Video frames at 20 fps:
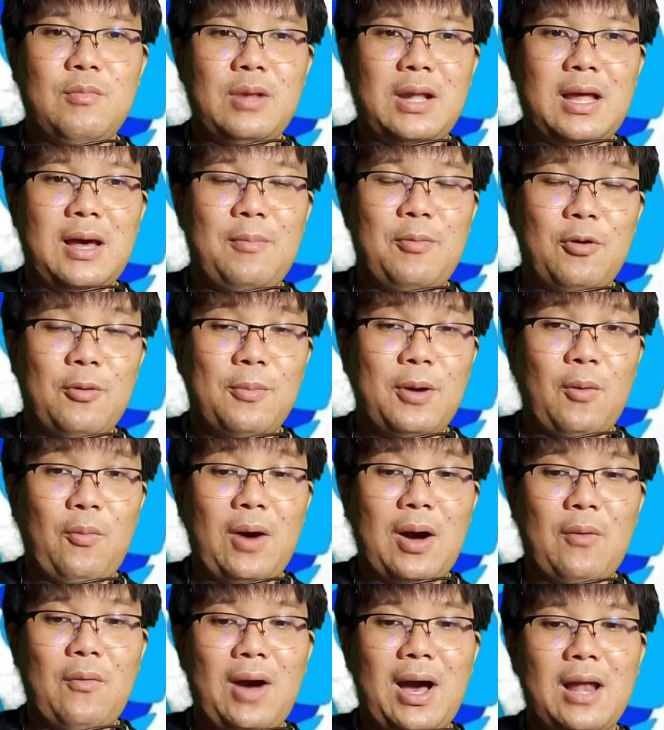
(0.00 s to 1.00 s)
และผมก็ห
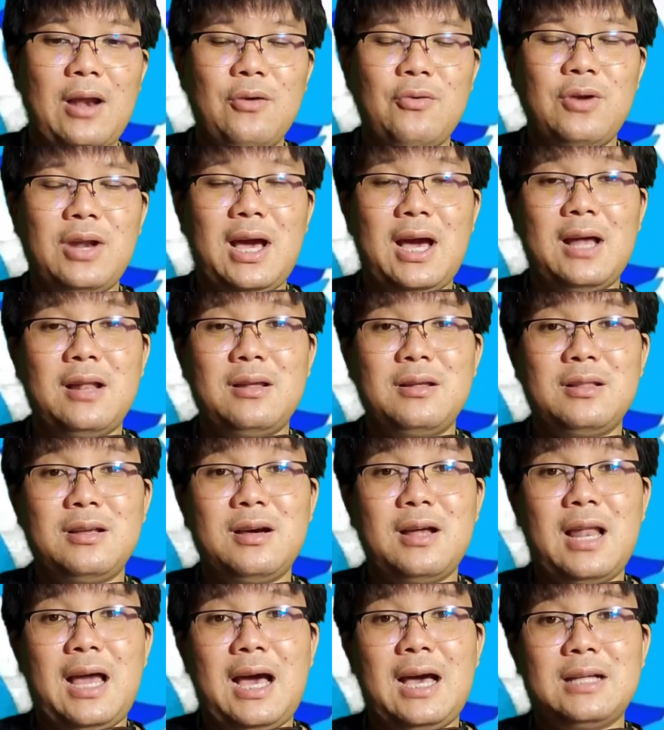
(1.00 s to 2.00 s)
วังว่า Luna หรือ
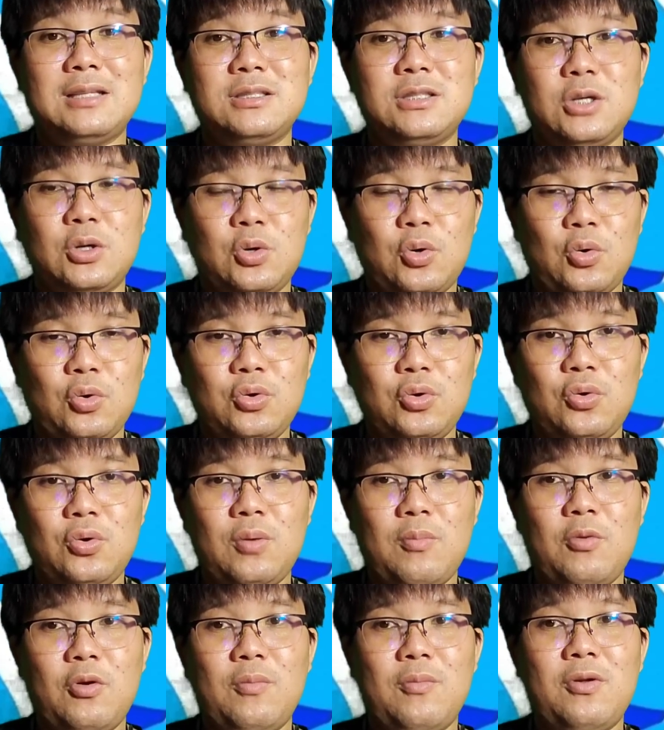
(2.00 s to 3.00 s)
Terra จะ Go to
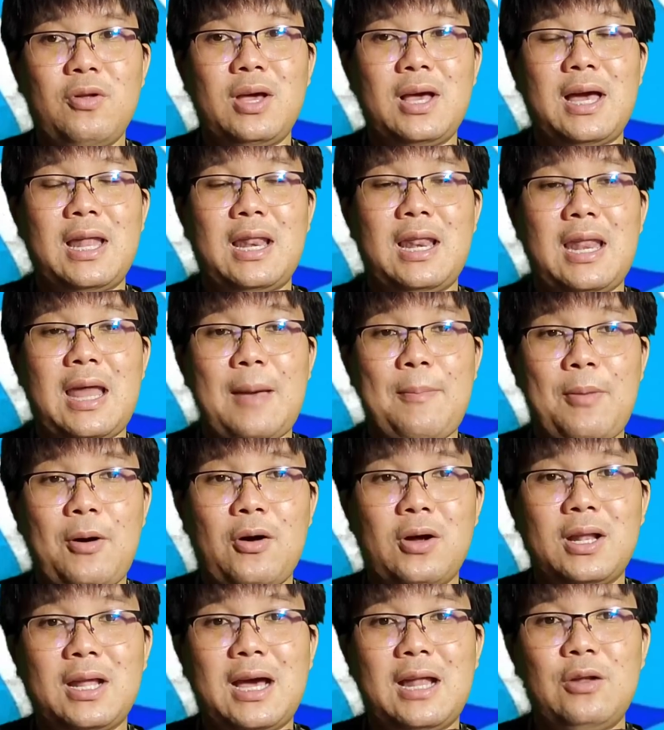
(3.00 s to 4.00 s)
the Moon ไปด้วยกันและพ
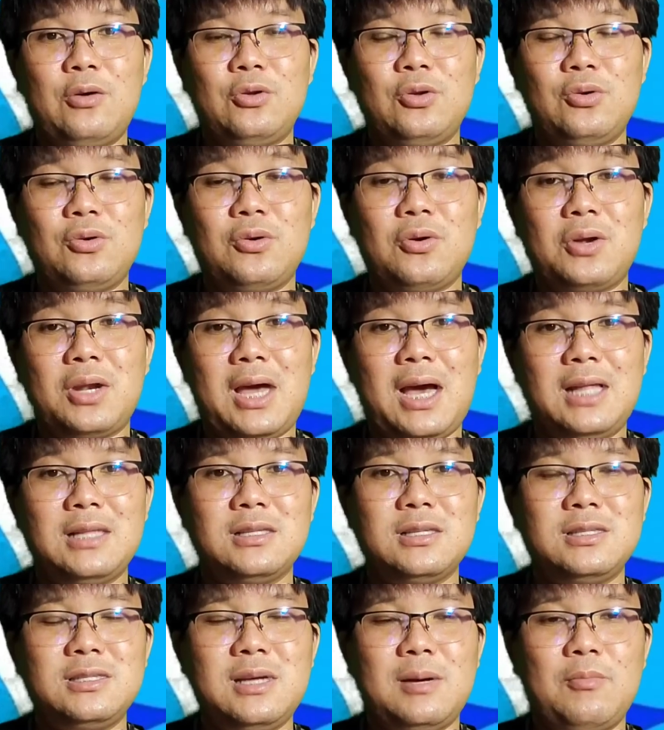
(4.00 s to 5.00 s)
อร์ตการลงทุนของท่าน
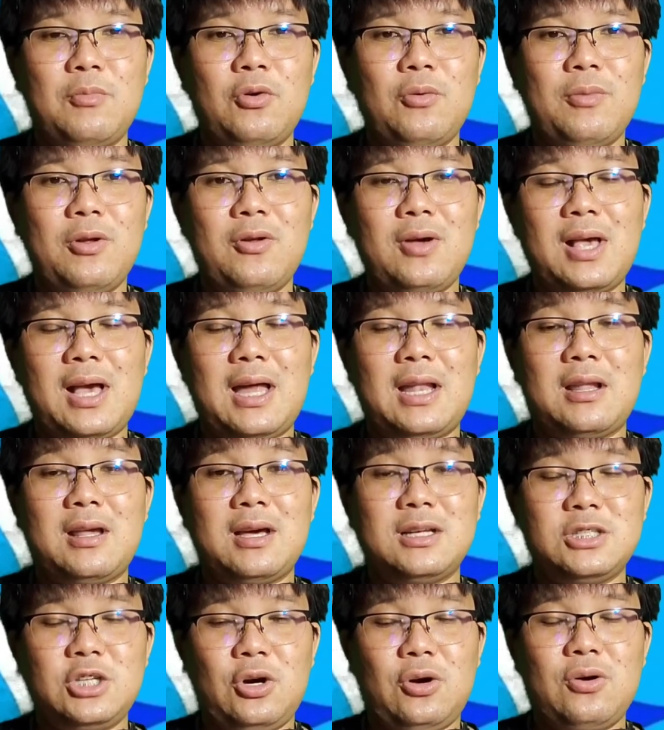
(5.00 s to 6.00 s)
จะมูนไปด้วยกัน
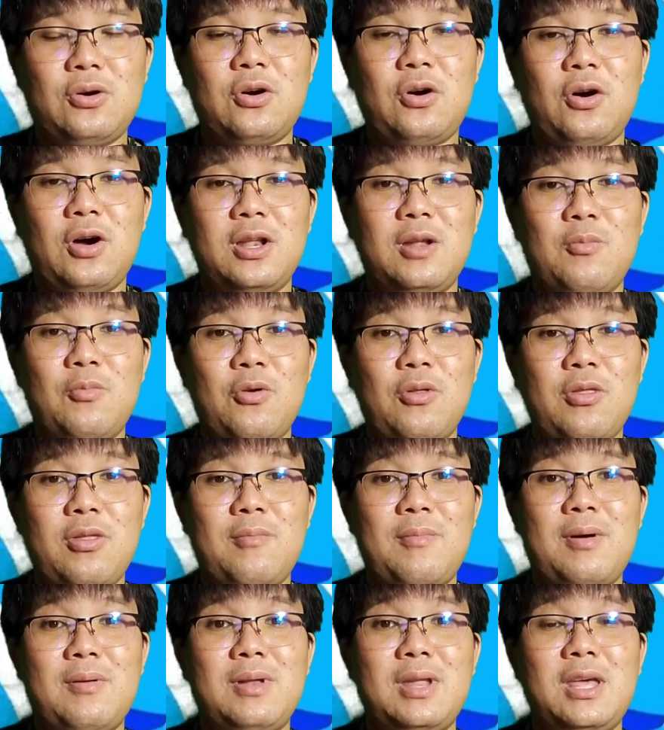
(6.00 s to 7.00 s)
กับช่อง Coin Moon
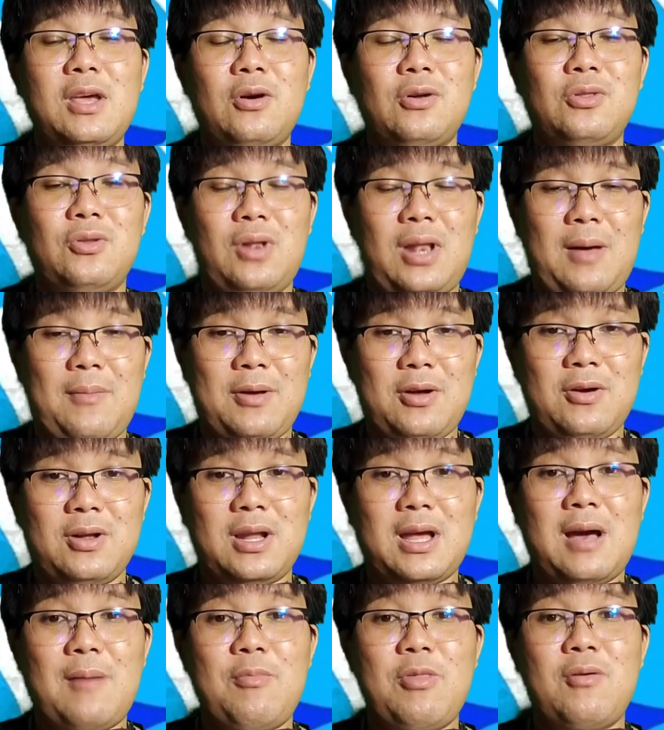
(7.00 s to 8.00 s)
สำหรับวันนี้ขอตัวลาไปก่อน
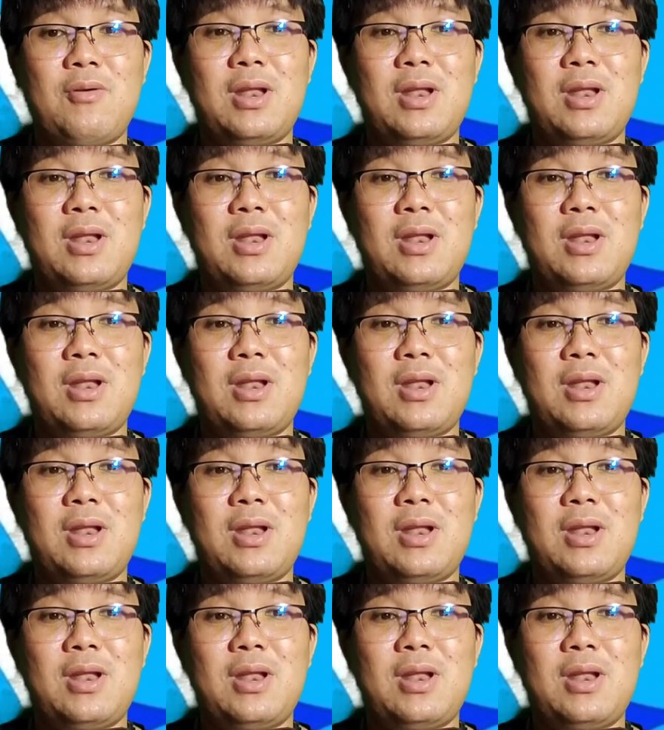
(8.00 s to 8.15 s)
ครับส